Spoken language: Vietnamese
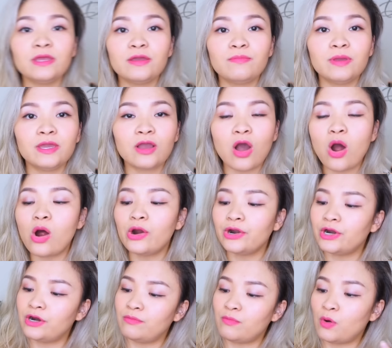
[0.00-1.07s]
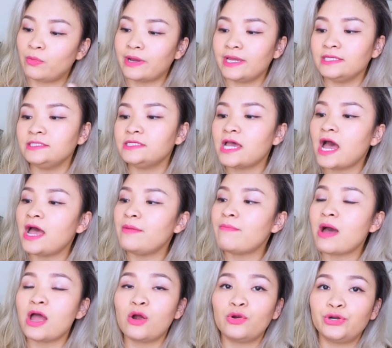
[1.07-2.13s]
thì Bi có rồi một cái chai
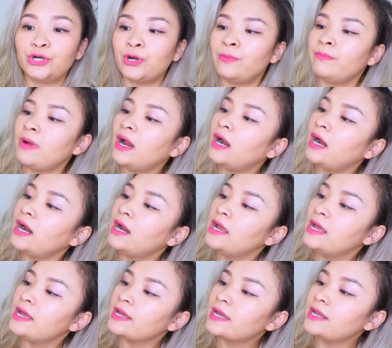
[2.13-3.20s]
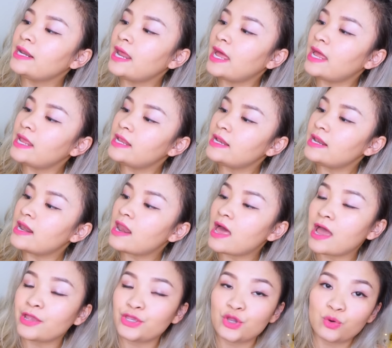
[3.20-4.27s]
Bioderma cái này
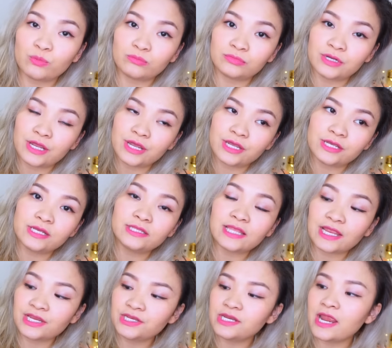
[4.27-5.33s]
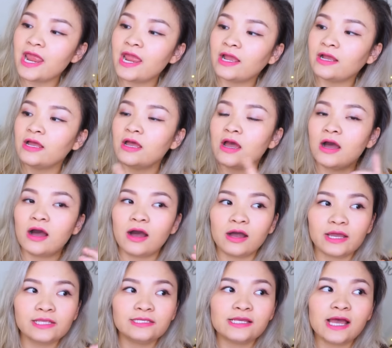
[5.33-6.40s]
là dùng để tẩy trang
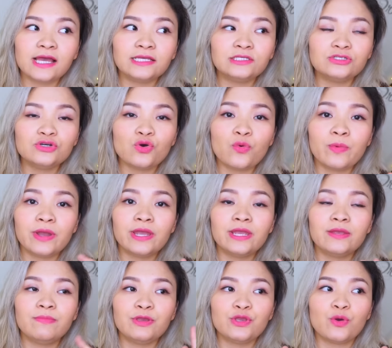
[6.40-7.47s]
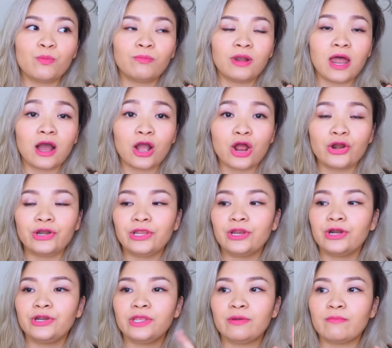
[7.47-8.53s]
à, cái chai trước của Bi Bi dùng là
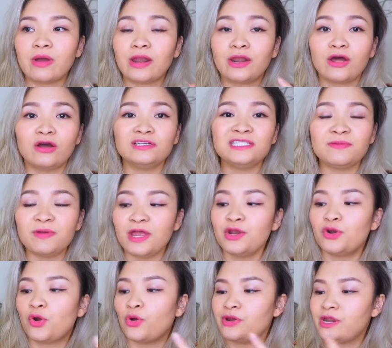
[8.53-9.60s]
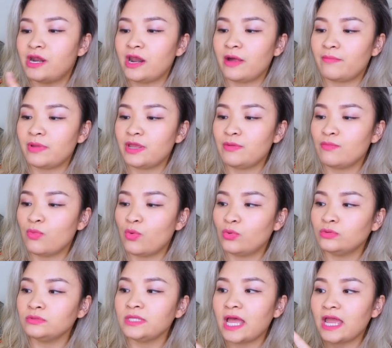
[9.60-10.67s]
Garnier nhưng mà nó sắp hết rồi nên là Bi
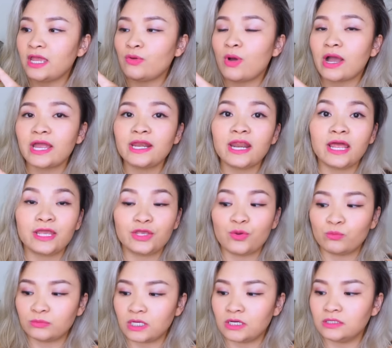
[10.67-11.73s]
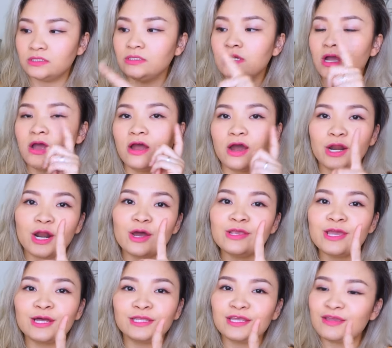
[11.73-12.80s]
muốn thay qua cái này dùng thử hồi đó
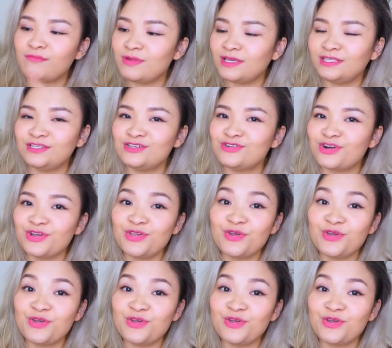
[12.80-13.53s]
giờ thì Bi chưa có